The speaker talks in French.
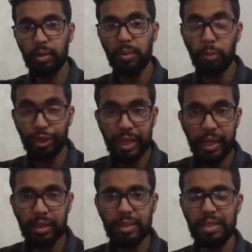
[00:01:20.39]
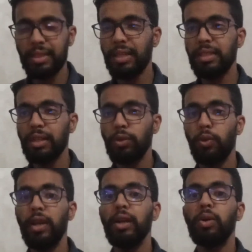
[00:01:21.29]
moderne, c'est-à-dire que
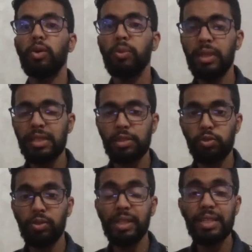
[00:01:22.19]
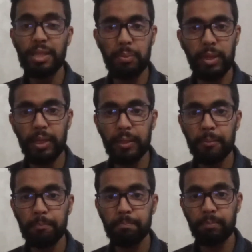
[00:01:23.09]
l'économie, c'est une discipline
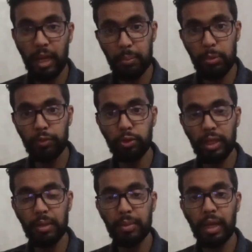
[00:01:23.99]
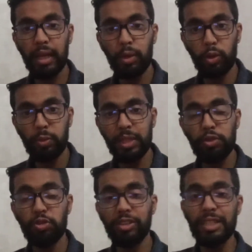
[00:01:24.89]
Rappelez-vous très bien, l'économie
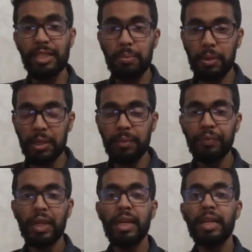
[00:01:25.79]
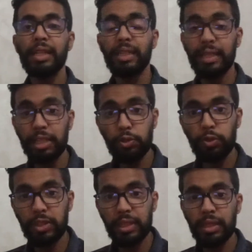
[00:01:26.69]
est une discipline qui
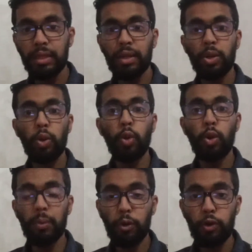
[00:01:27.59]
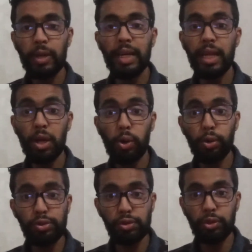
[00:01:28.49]
étudie comment les
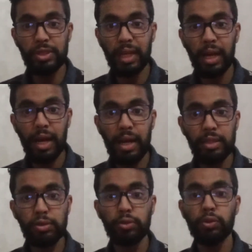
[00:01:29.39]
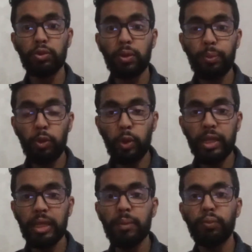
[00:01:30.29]
ressources rares sont
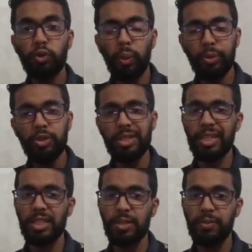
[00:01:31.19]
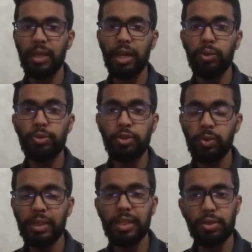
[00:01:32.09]
employées pour mieux satisfaire les
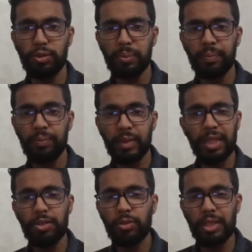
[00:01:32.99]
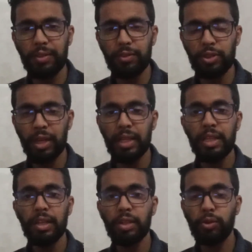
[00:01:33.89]
besoins des hommes. Qu'est-ce que ça veut dire
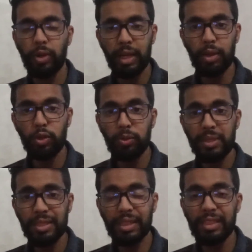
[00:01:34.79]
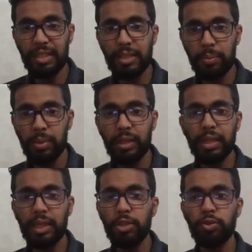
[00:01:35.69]
Donc l'économie, c'est une discipline
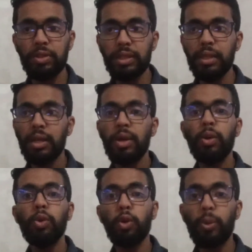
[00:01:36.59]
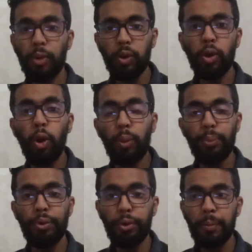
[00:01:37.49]
qui étudie comment on
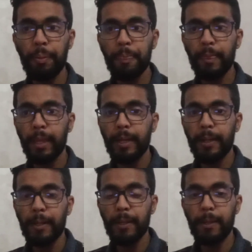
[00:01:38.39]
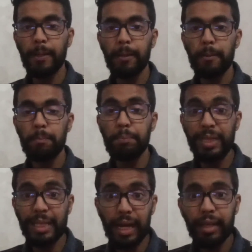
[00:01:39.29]
peut euh,
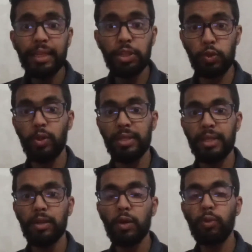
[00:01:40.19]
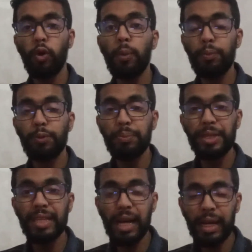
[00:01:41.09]
bien utiliser, comment on peut
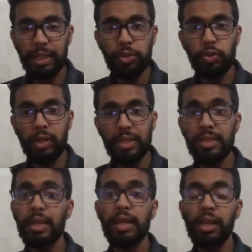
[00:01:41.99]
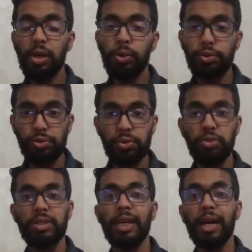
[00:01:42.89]
bien utiliser les
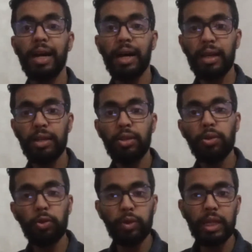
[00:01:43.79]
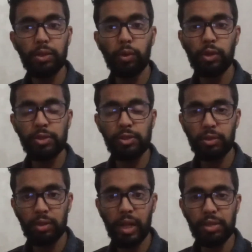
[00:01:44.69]
ressources rares qu'on a dans
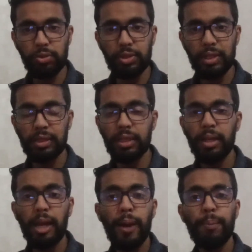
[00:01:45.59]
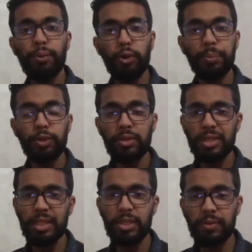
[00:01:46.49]
la société pour mieux
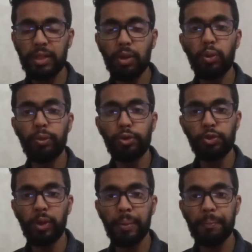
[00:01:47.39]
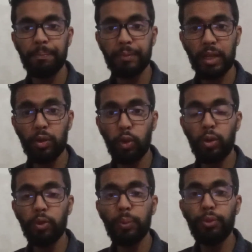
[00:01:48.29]
satisfaire nos besoins. D'accord
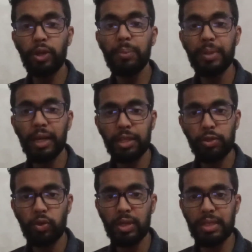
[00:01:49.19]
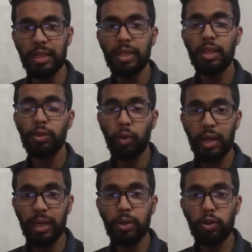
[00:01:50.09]
Comment on peut les bien utiliser Donc
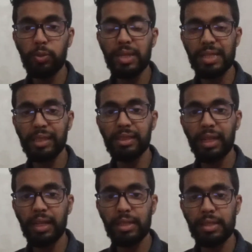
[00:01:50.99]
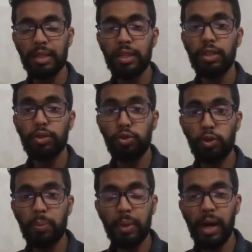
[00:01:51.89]
l'économie s'intéresse
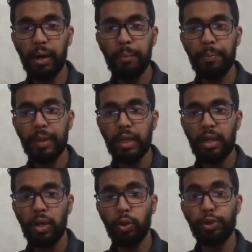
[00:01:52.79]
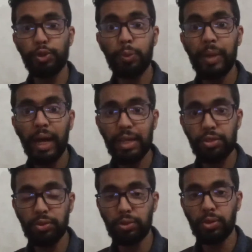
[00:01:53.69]
d'une part aux
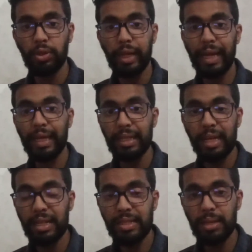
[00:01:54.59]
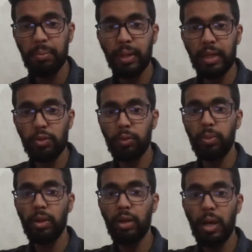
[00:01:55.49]
opérations réalisées, par
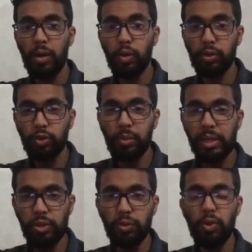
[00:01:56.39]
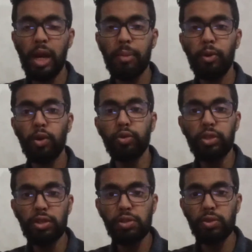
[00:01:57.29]
exemple la consommation, la
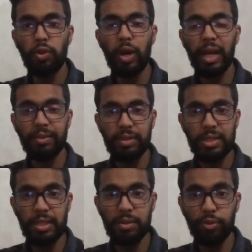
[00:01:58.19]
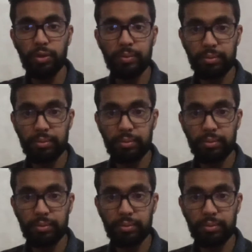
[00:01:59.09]
production, l'investissement.